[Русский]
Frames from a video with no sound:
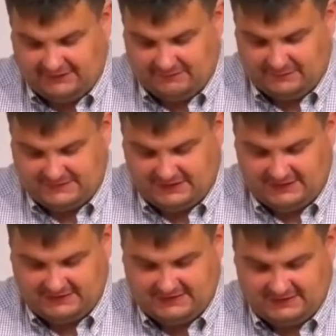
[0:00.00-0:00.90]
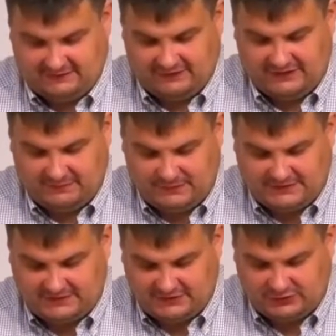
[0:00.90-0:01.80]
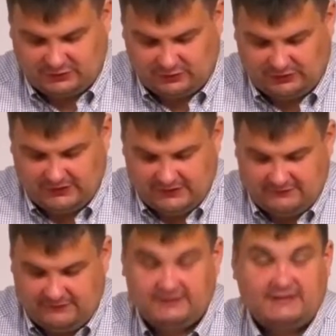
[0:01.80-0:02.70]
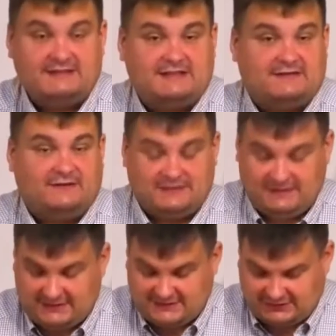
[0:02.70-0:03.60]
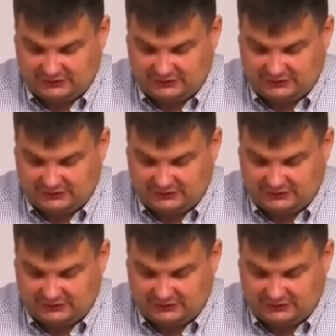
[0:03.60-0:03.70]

описание церкви. И написано, что видно из этого текста,